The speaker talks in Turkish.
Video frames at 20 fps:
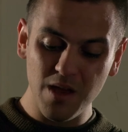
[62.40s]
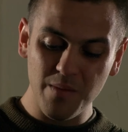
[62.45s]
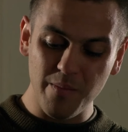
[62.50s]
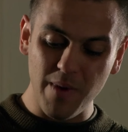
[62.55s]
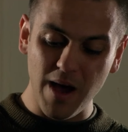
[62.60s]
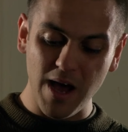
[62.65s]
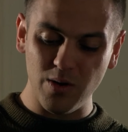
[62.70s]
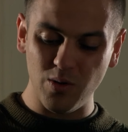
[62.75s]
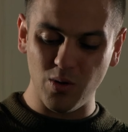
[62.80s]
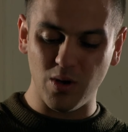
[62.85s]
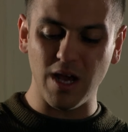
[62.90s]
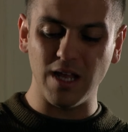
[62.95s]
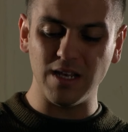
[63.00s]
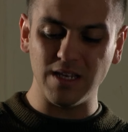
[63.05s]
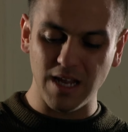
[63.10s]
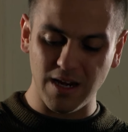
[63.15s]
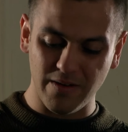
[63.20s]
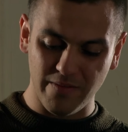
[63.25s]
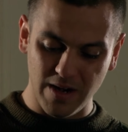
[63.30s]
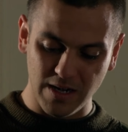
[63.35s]

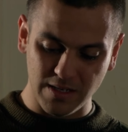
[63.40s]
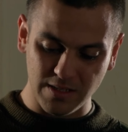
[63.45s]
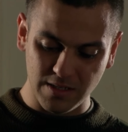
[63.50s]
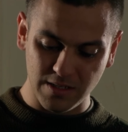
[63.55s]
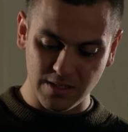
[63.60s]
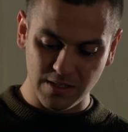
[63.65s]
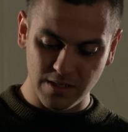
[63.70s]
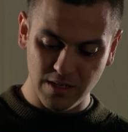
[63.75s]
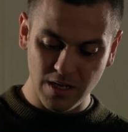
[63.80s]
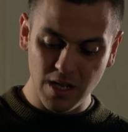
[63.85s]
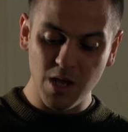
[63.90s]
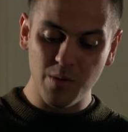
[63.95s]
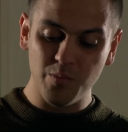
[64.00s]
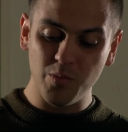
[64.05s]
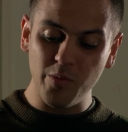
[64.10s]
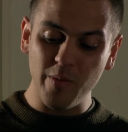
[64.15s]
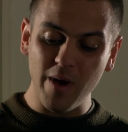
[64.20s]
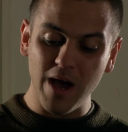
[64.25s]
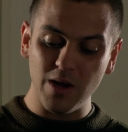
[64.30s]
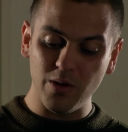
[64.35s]
mahlukatlar vardır.
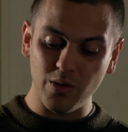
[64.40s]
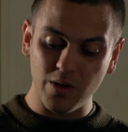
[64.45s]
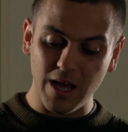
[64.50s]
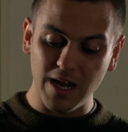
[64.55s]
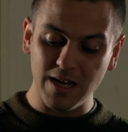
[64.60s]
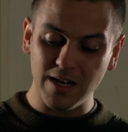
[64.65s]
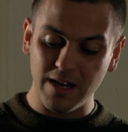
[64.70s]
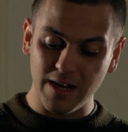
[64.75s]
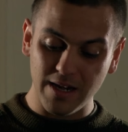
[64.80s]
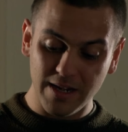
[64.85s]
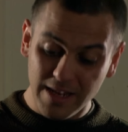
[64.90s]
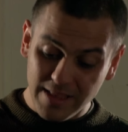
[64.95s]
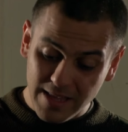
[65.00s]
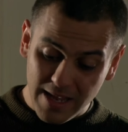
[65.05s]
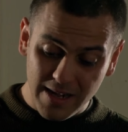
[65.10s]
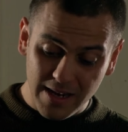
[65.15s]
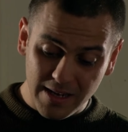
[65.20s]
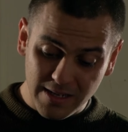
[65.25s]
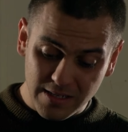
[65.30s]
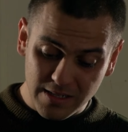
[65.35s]
Bu mahlukatlara ne denir?